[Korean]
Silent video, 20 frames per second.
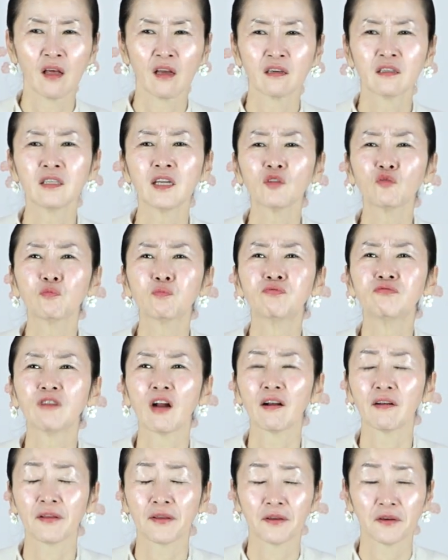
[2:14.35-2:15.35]
그래도
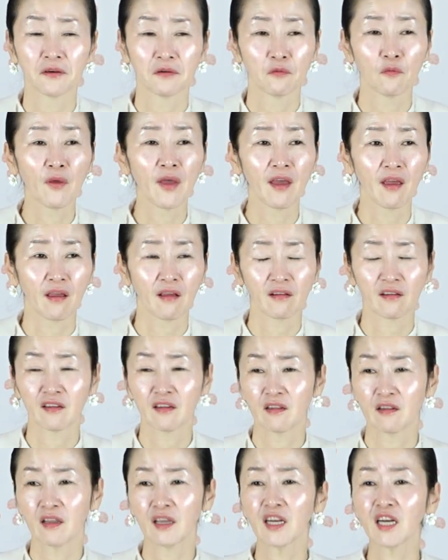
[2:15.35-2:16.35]
불안해요. 왜?
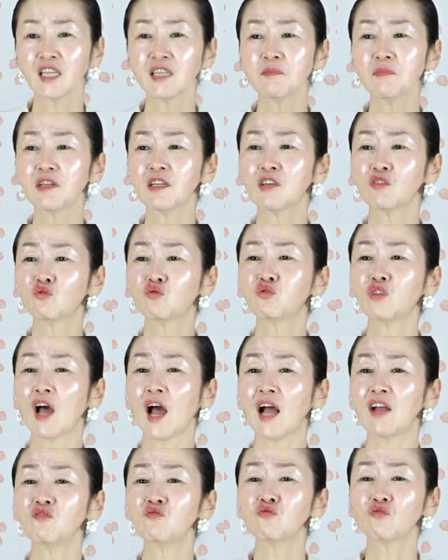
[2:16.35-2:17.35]
헤라님 이렇게
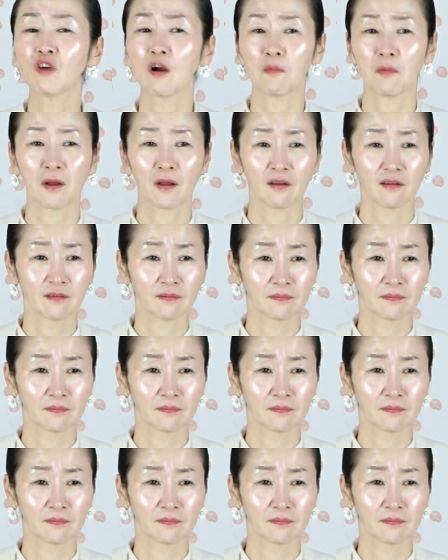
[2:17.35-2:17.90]
주다가 안 줄까 봐.